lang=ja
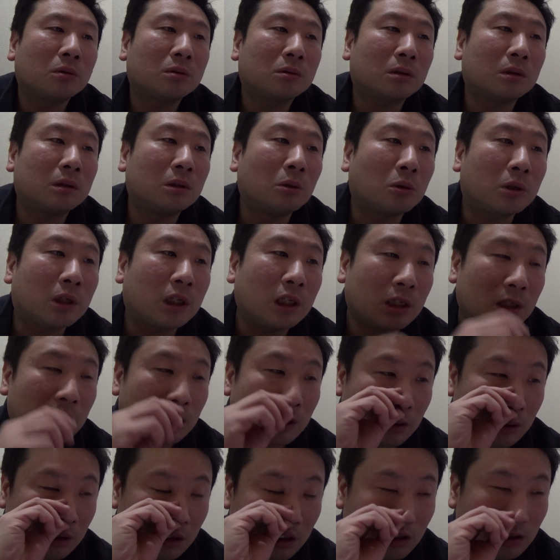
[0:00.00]
預
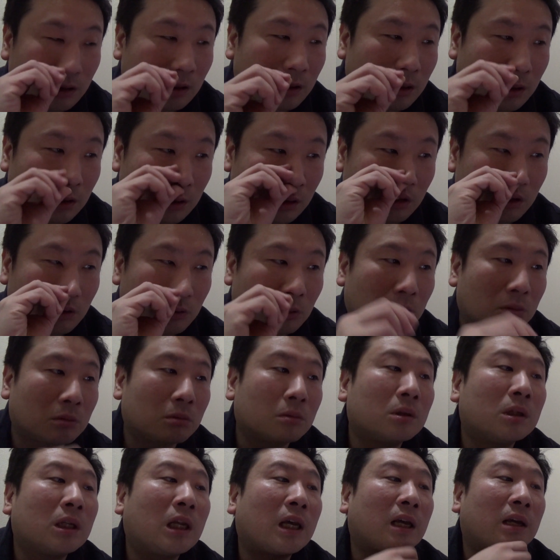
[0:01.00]
金
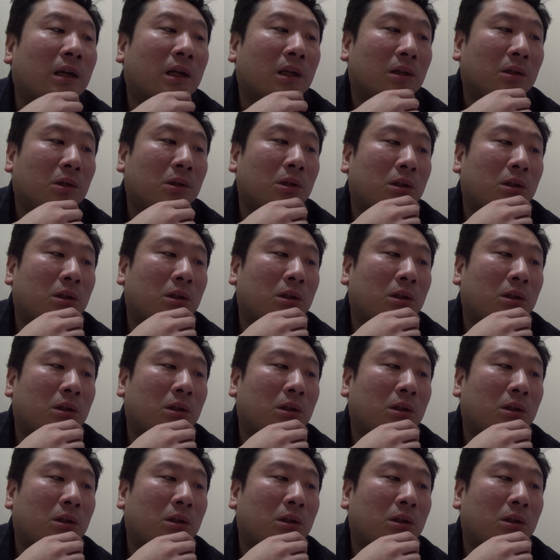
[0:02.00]
で、